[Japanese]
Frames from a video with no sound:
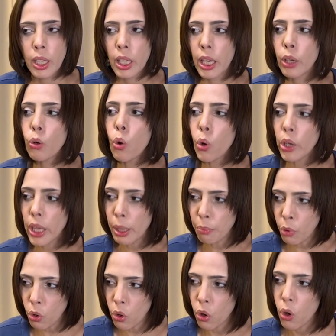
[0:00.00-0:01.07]
え、これ
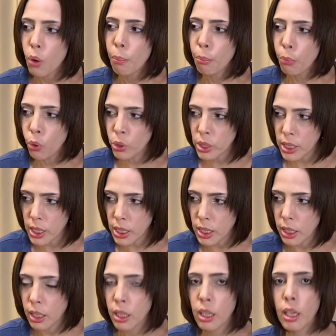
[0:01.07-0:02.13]
も、も
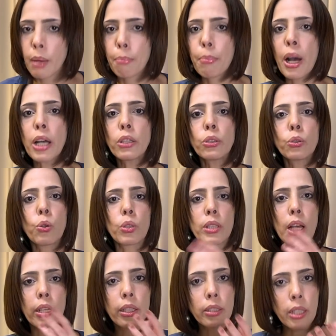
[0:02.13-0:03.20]
し、暴露
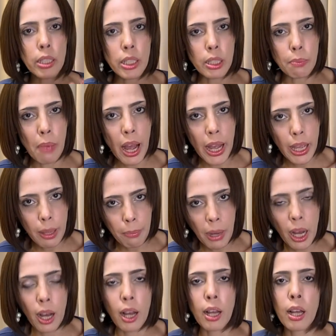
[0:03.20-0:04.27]
されてしまえ
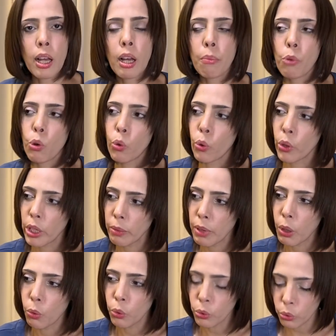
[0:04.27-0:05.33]
ば、これは
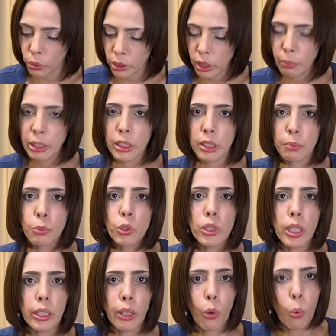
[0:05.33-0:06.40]
本当にやばいです。文
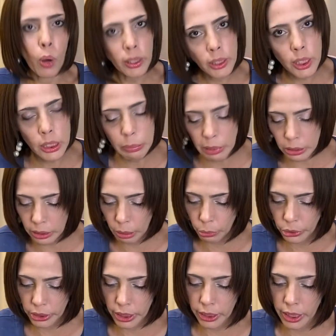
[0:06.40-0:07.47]
政権終わってしまうかも
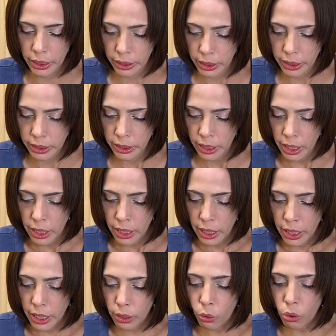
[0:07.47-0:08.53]
しれないんです。
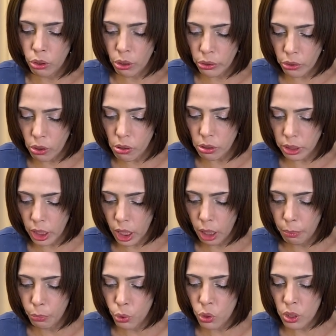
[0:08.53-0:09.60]
えこのように
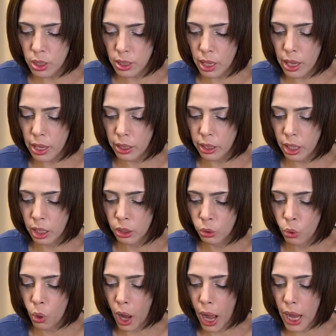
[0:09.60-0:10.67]
文政権
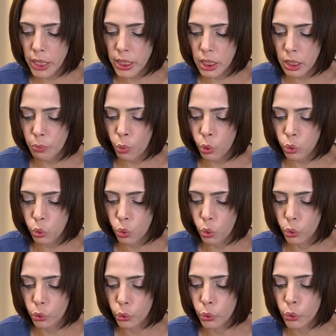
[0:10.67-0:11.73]
の足元
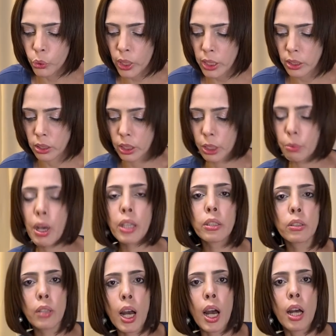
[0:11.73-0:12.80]
を揺るがす疑
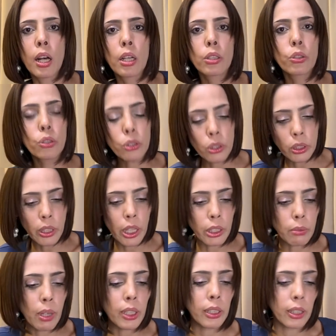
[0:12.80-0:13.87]
惑が続いている
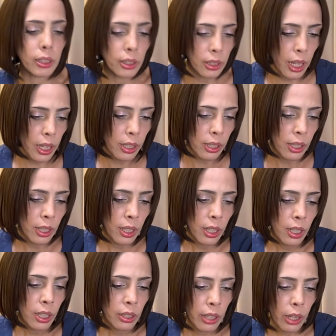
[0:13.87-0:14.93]
わけですね。
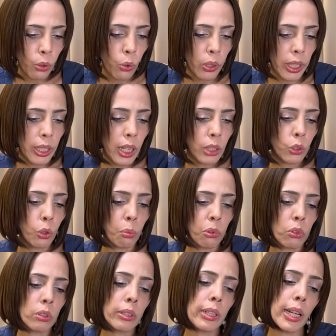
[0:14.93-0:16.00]
で、これらの
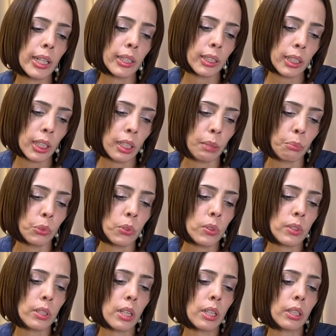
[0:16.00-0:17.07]
問題に文
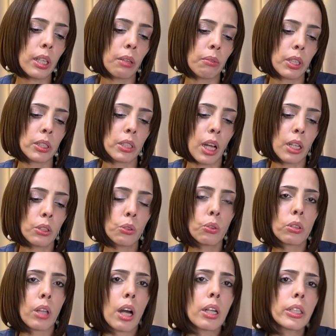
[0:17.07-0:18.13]
政権はちゃんと
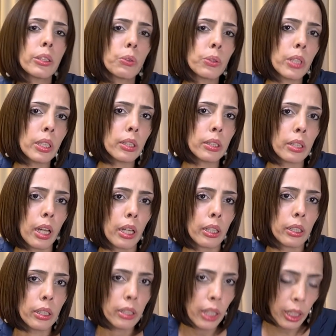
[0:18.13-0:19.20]
対応できて
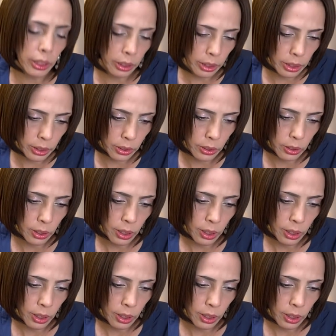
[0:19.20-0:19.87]
いないんです。